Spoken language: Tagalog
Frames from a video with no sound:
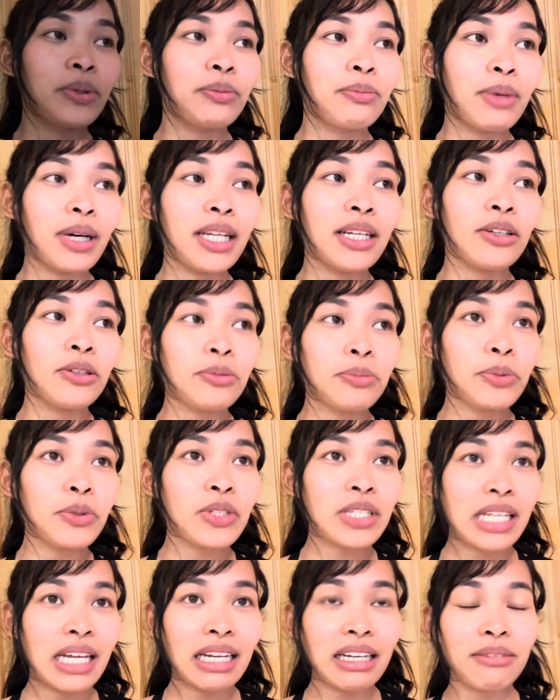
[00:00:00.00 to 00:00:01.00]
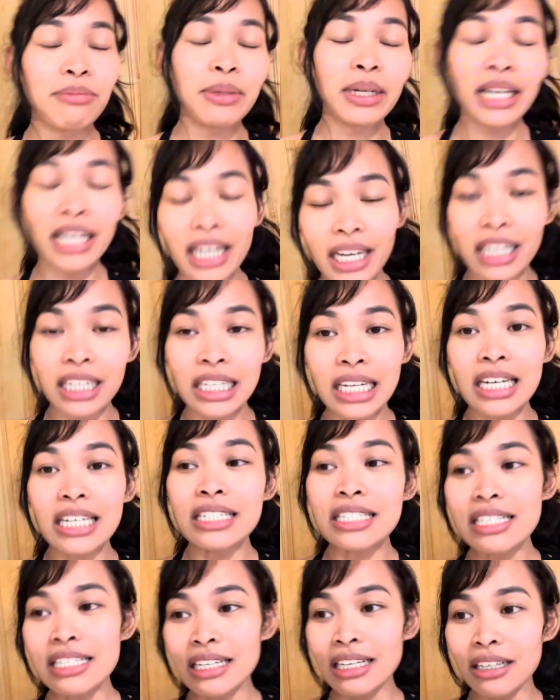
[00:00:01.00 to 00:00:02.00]
Bala ko po sanang
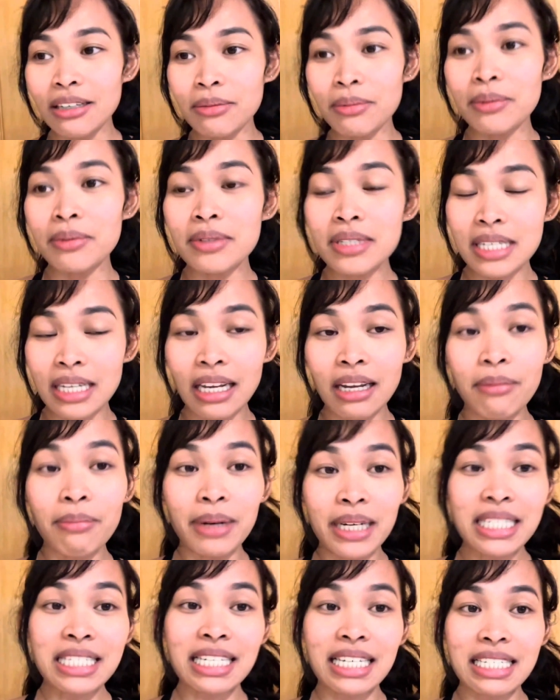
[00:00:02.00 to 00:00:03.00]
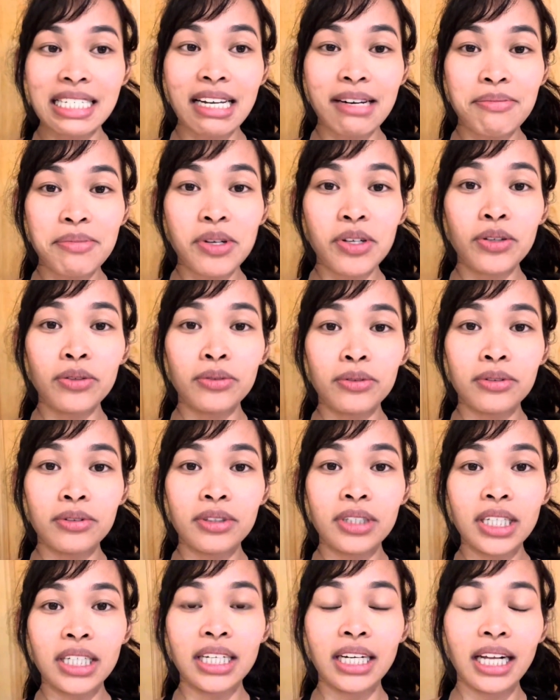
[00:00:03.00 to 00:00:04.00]
maglakad-lakad sa, lam- sa labas kasama yung
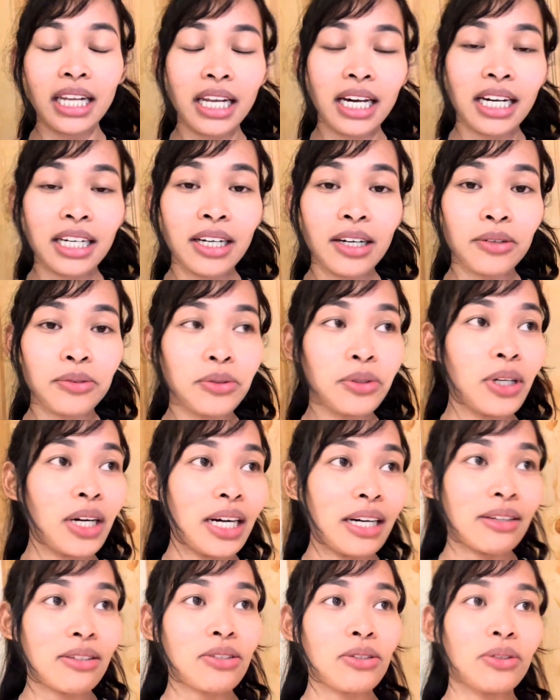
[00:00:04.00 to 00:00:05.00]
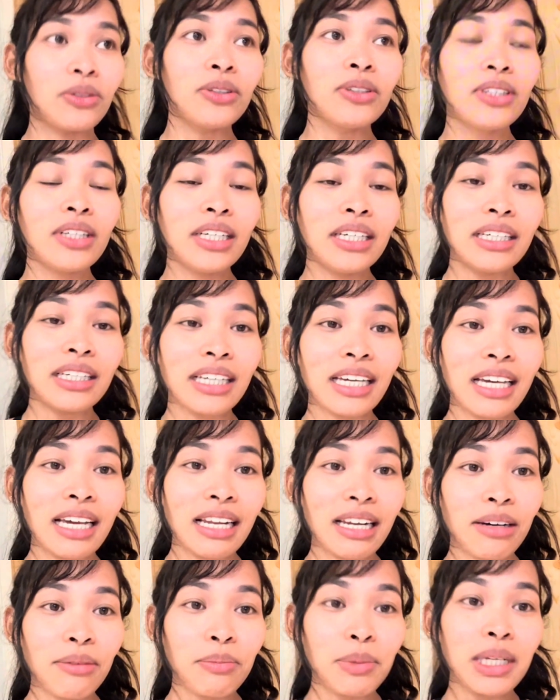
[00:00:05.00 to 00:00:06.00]
alaga kong aso.
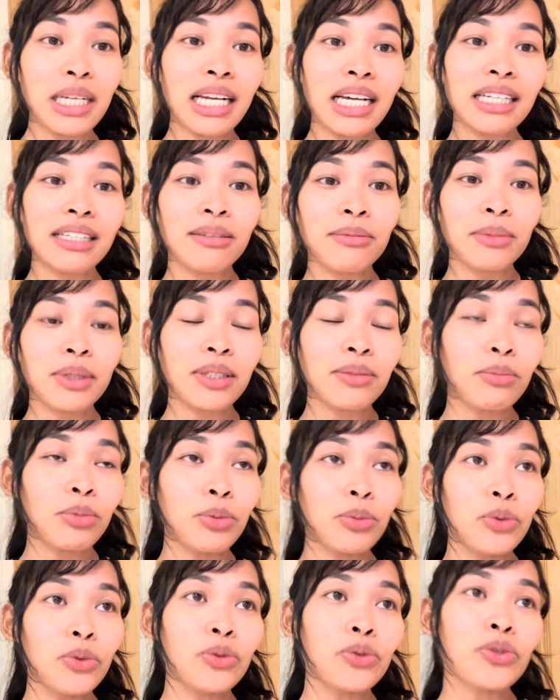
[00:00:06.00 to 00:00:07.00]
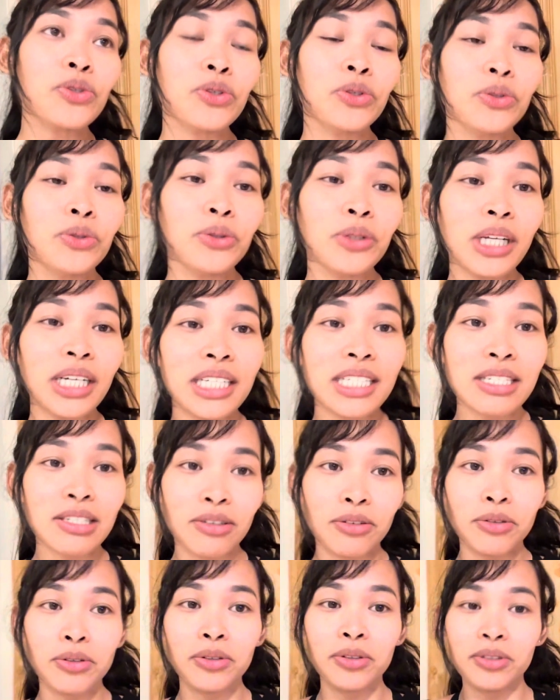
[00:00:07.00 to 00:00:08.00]
Kaya lang bigla namang bumuhuso yung ulan
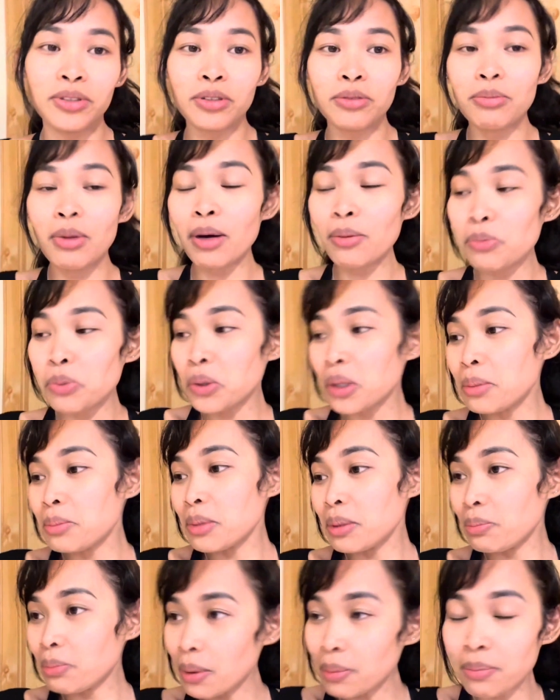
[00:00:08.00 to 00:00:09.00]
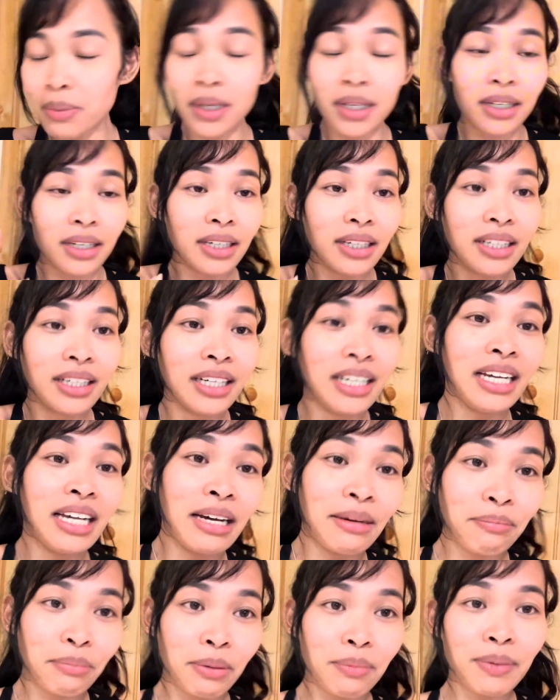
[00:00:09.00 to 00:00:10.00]
so tumakbo kami papa
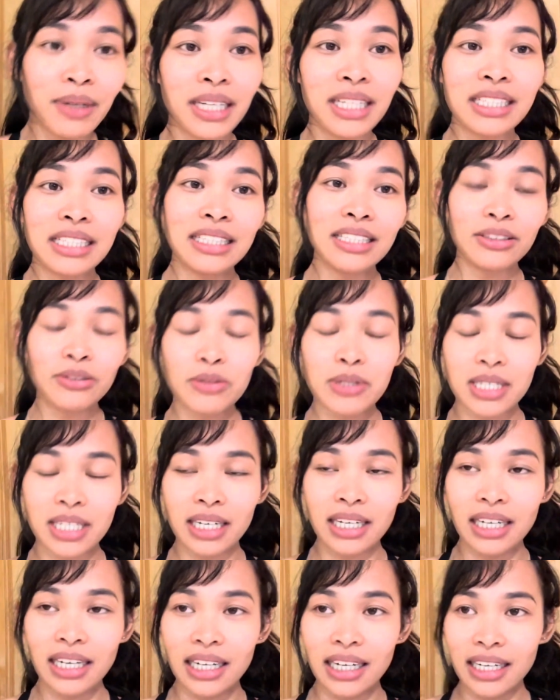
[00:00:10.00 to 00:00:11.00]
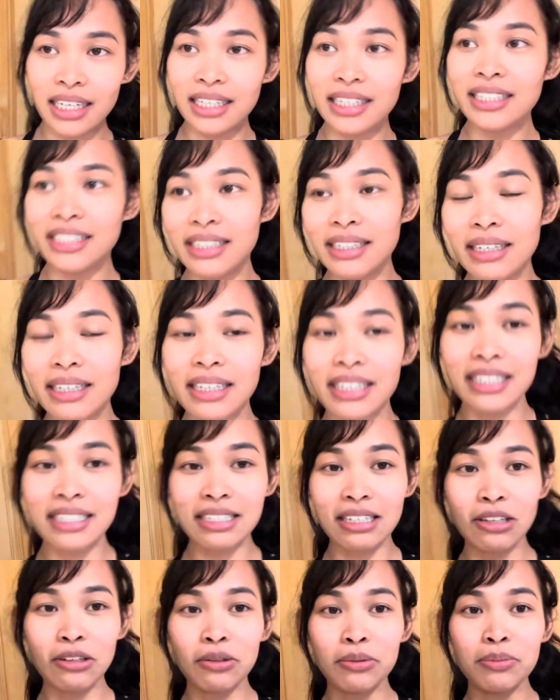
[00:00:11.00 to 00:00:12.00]
pabalik dito sa
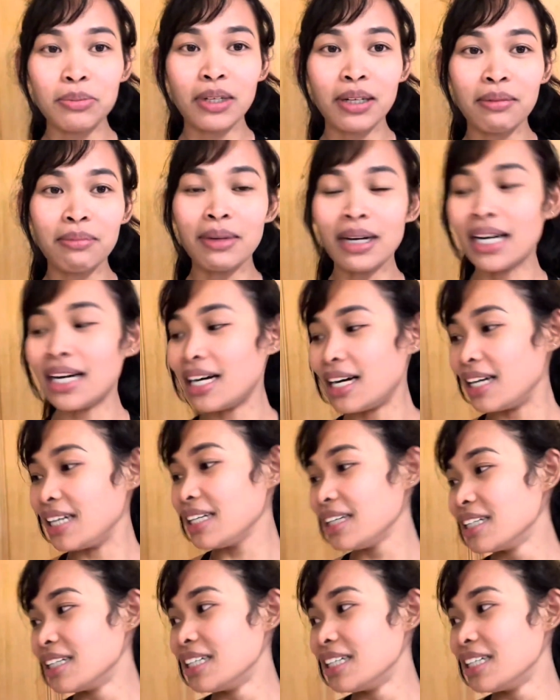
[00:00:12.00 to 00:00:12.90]
sa loob ng bahay.